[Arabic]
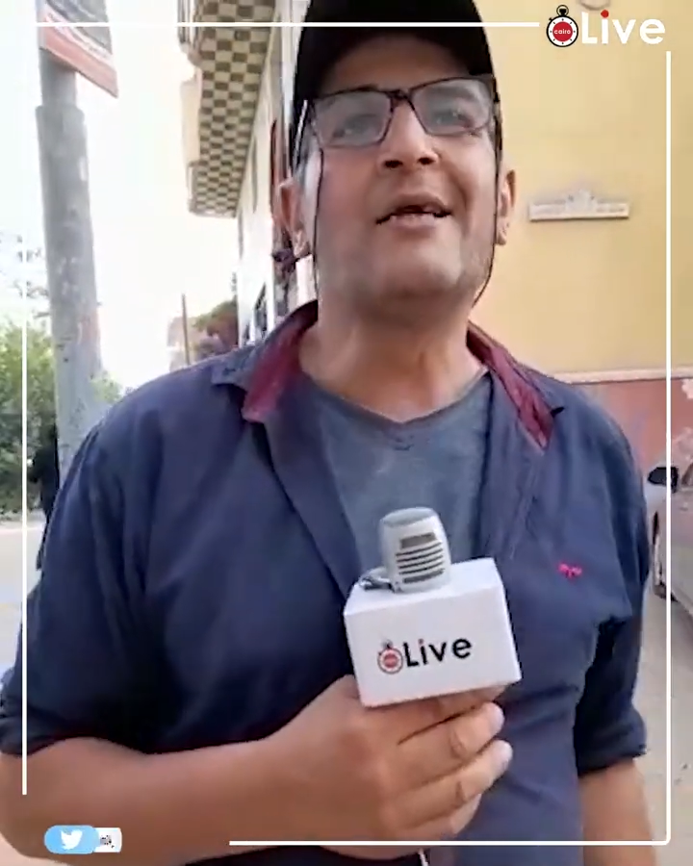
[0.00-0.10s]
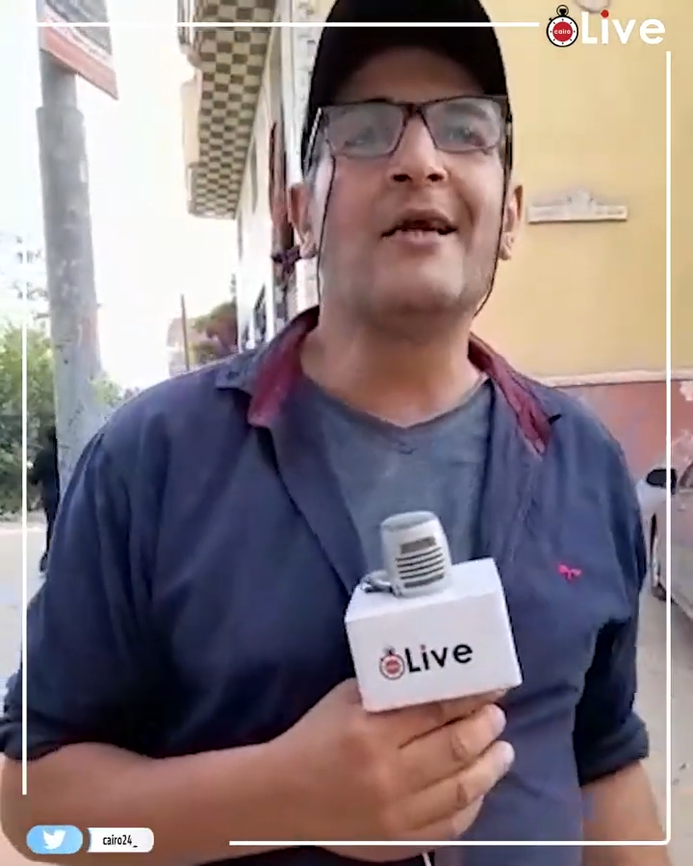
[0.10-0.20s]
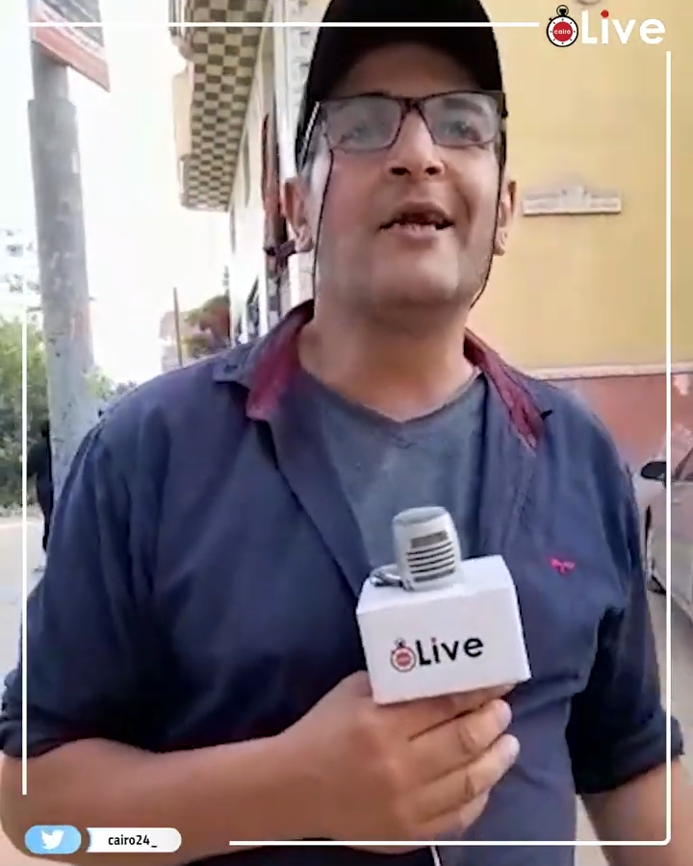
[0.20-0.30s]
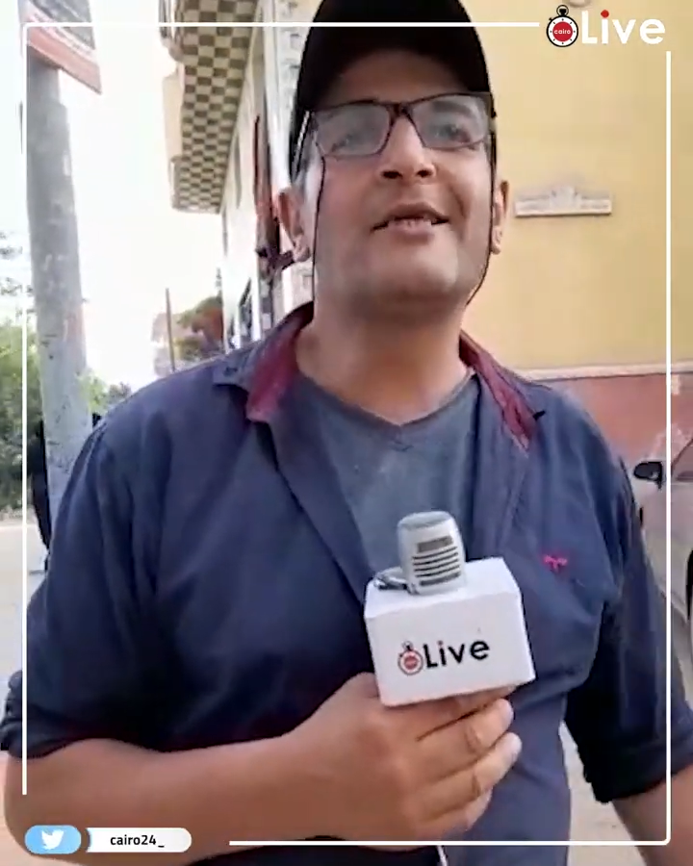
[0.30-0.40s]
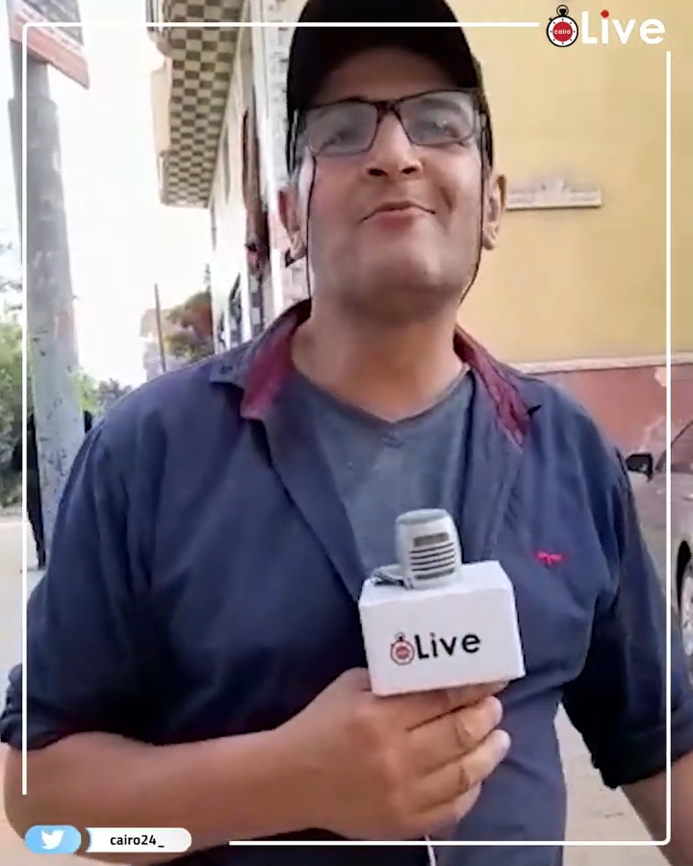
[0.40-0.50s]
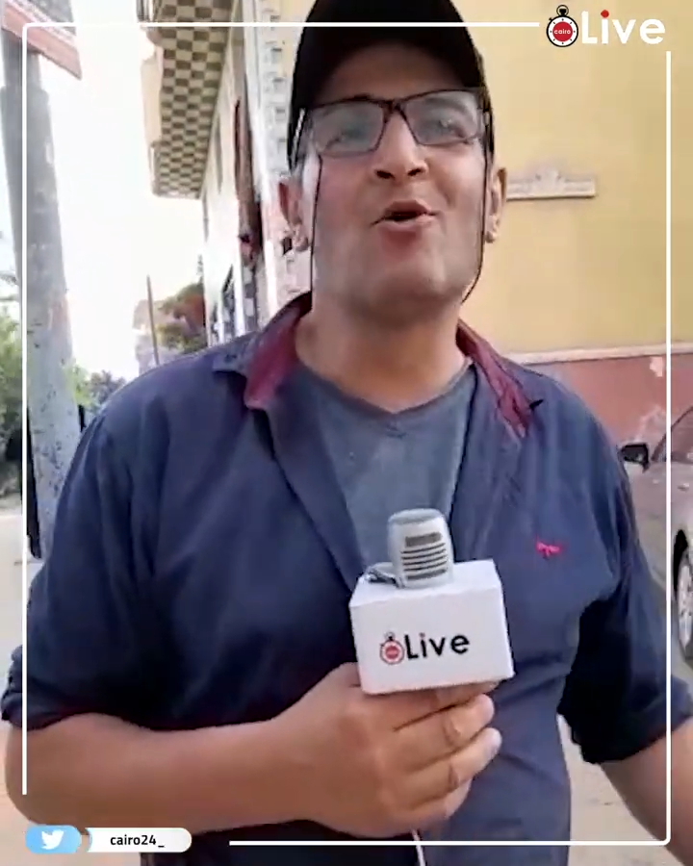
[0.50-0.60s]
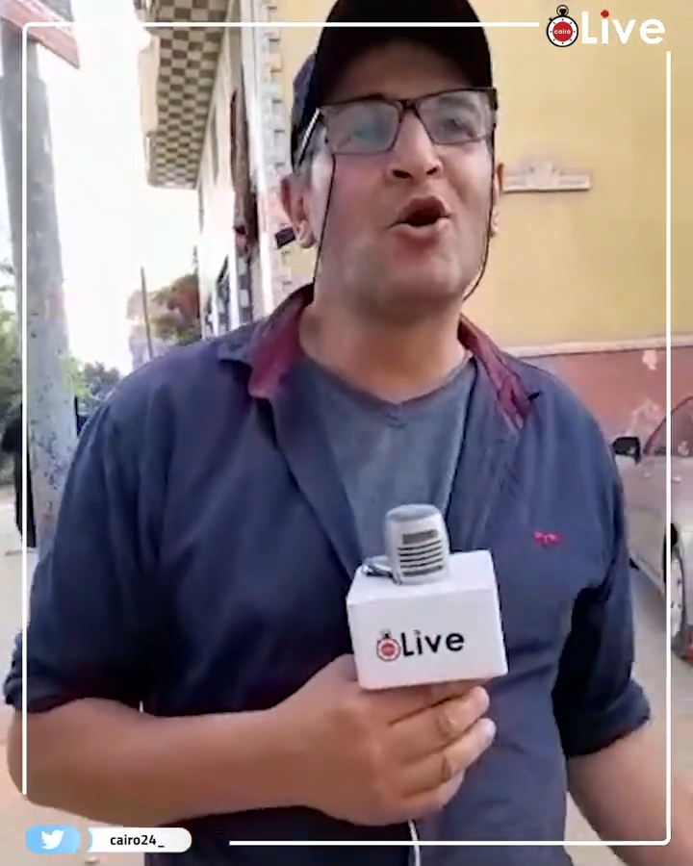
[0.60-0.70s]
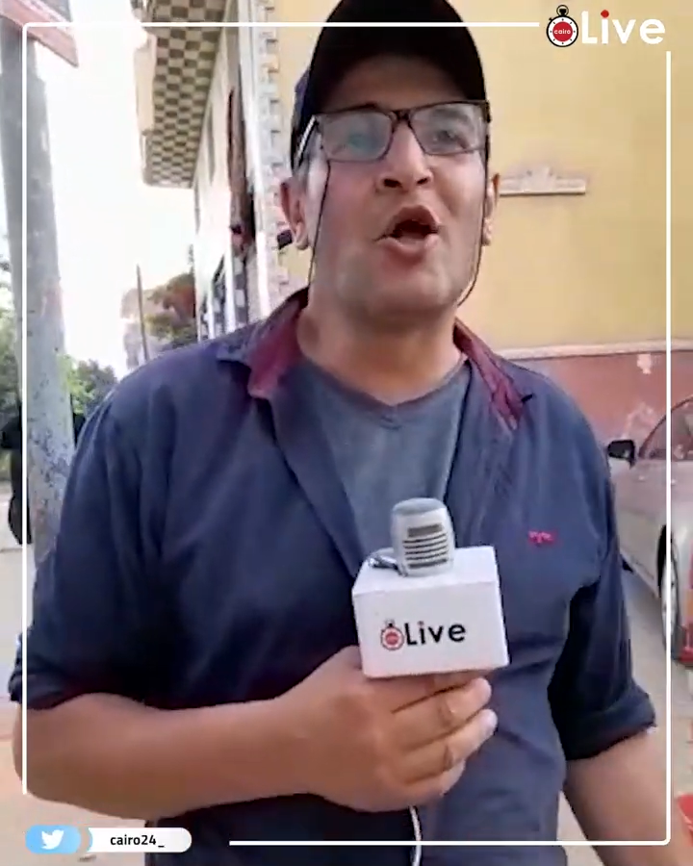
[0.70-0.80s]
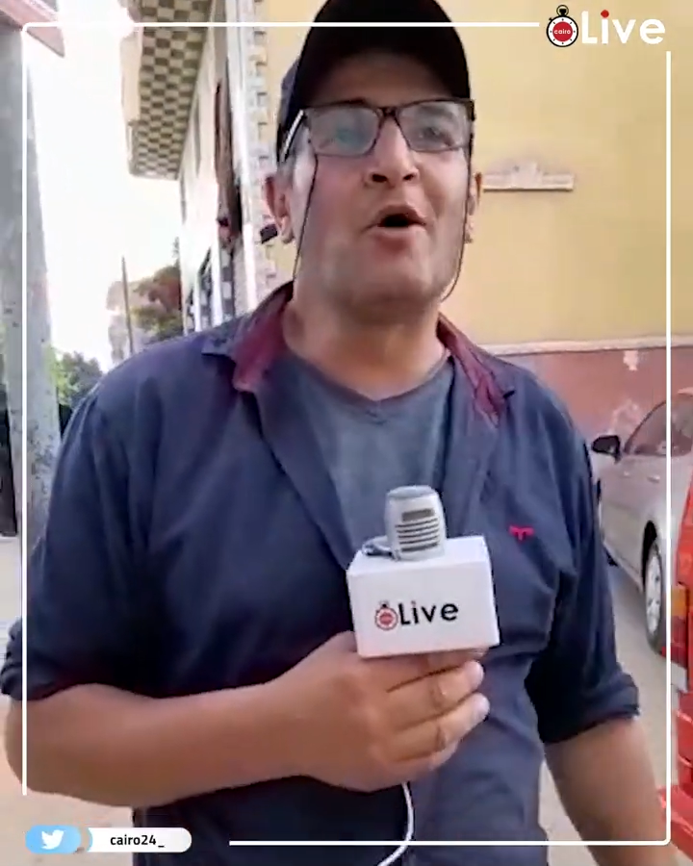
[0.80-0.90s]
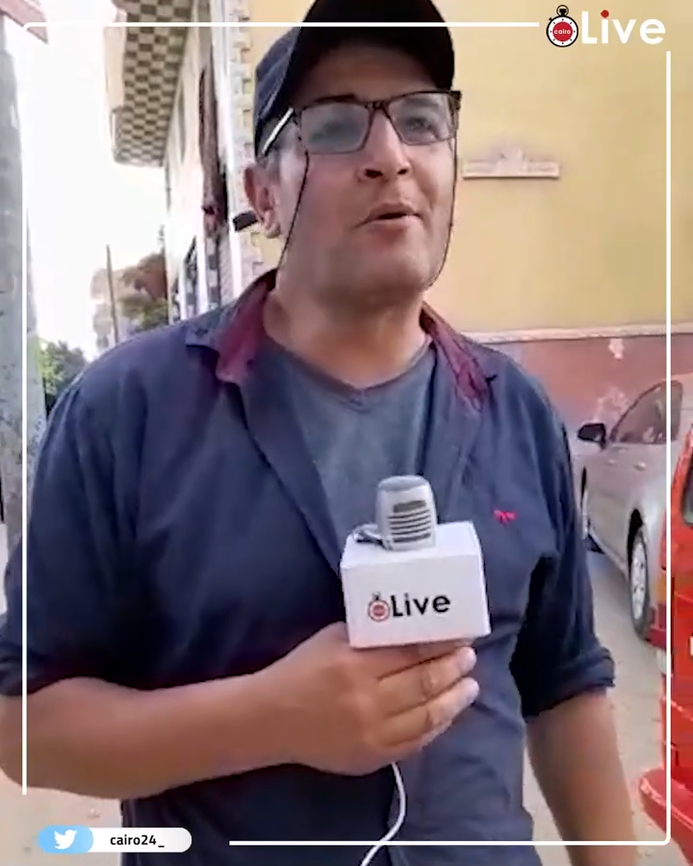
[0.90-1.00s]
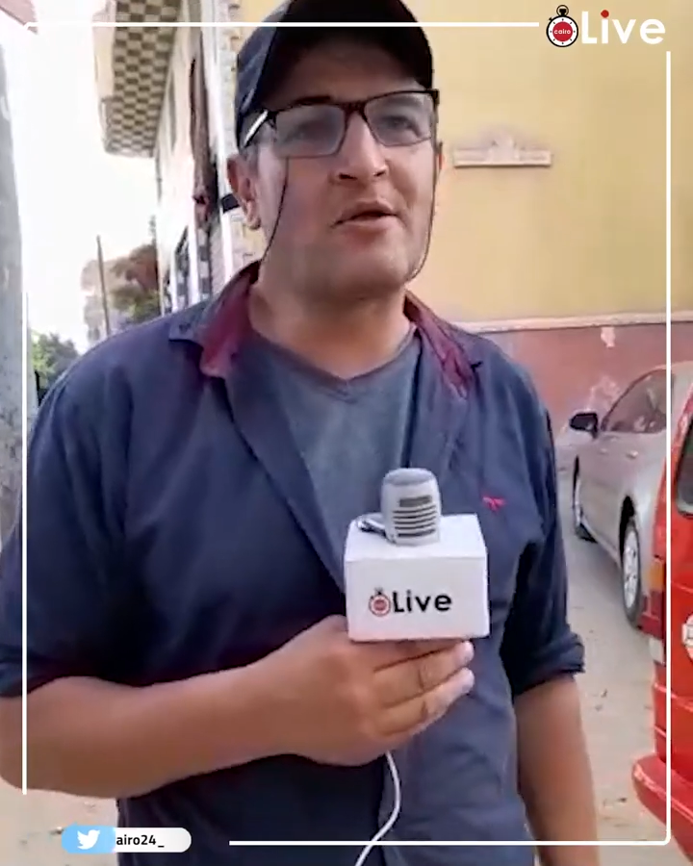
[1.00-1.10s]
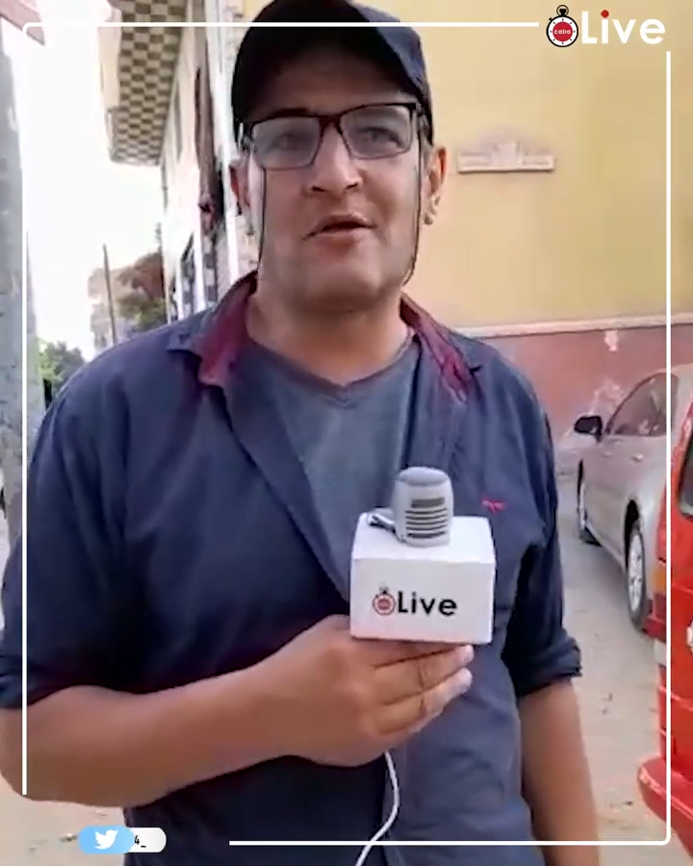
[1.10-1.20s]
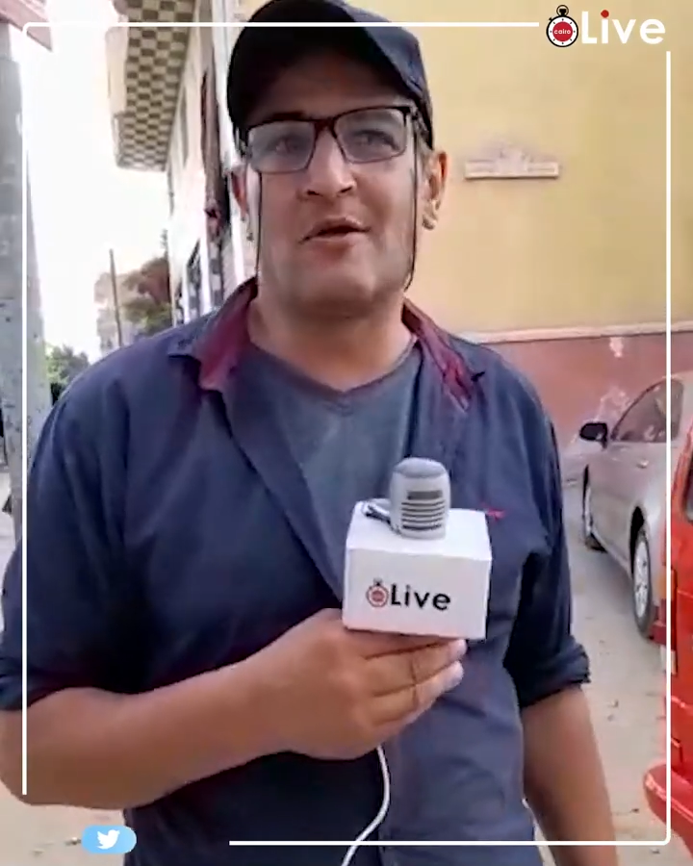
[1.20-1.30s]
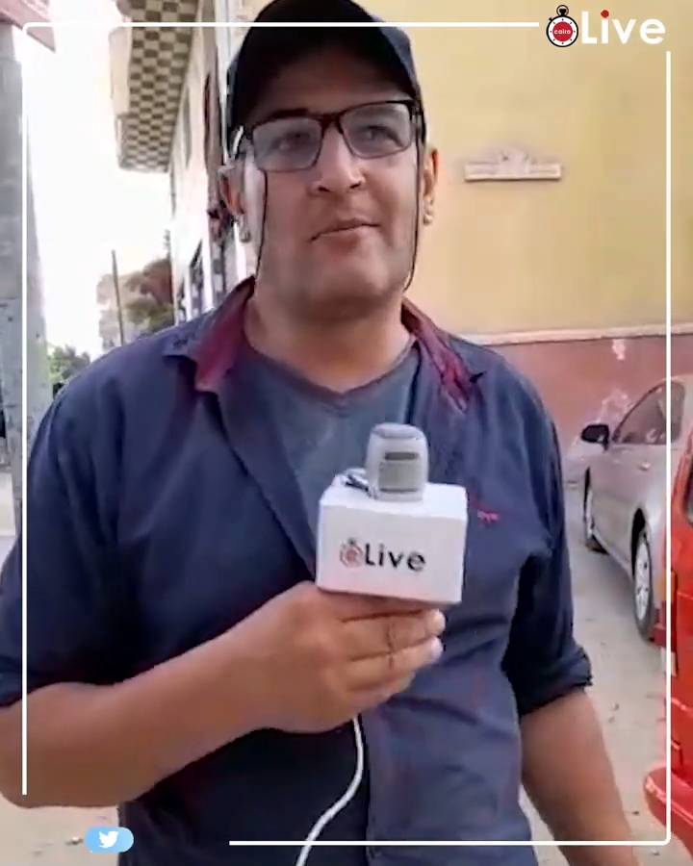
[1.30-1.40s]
انا اللي لازم اقول الخبر عشان